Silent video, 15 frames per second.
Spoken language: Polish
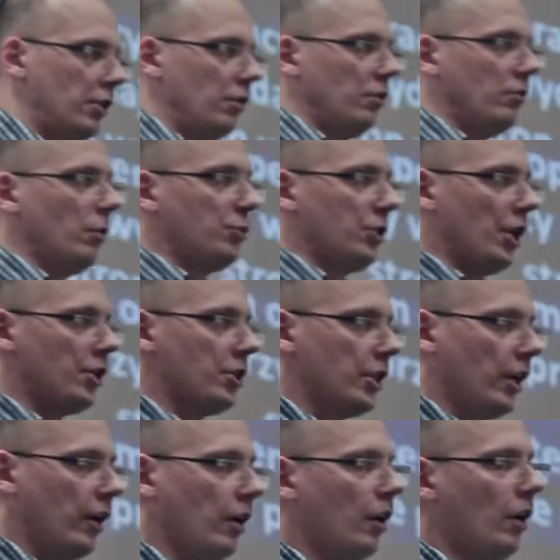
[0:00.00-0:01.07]
y, w
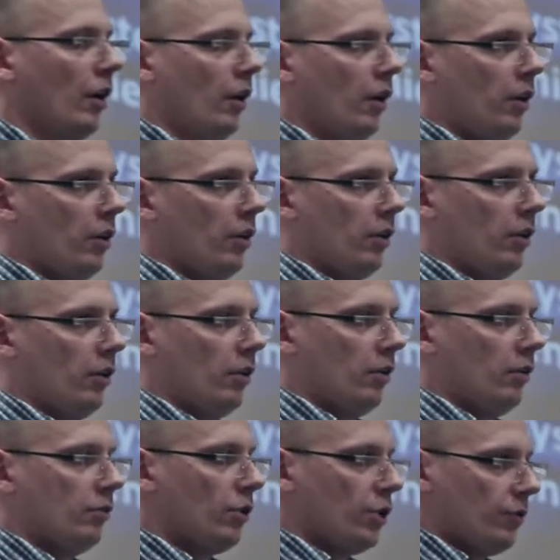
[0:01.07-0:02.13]
obszarze y,
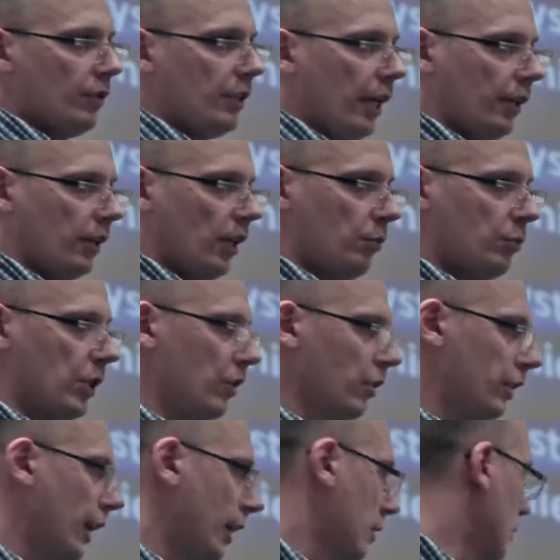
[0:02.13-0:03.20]
dość wydajnej
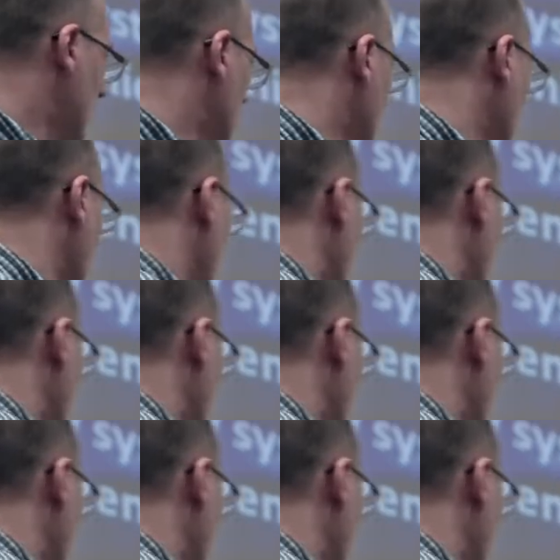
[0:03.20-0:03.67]
przeglądarki